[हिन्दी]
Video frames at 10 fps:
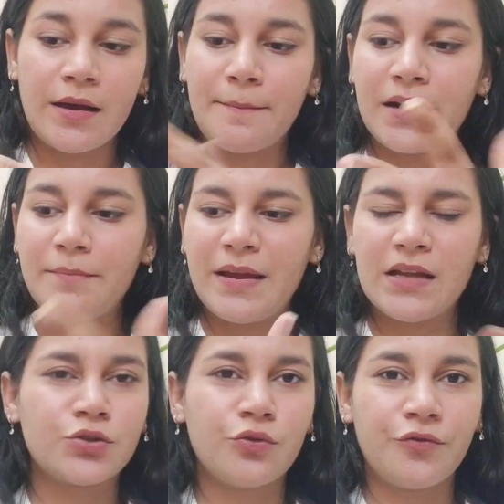बट मैंने
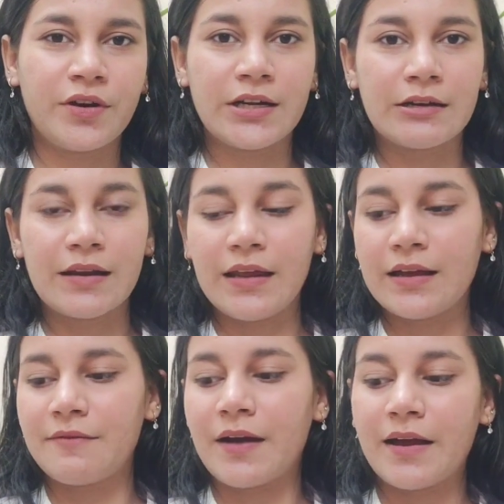इसको फिर रिटर्न नहीं
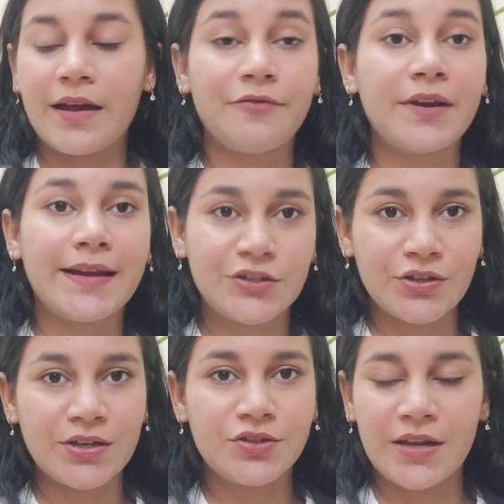करवाया या फिर
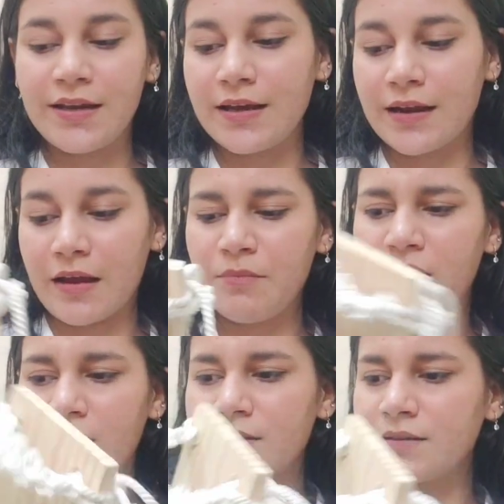एक्सचेंज नहीं कराया
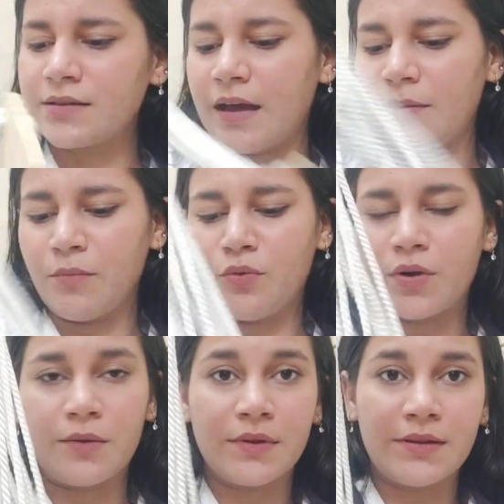बिकॉज आई एम
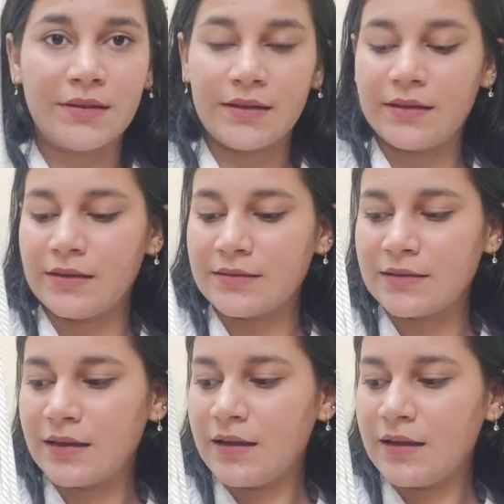ओके विथ दिस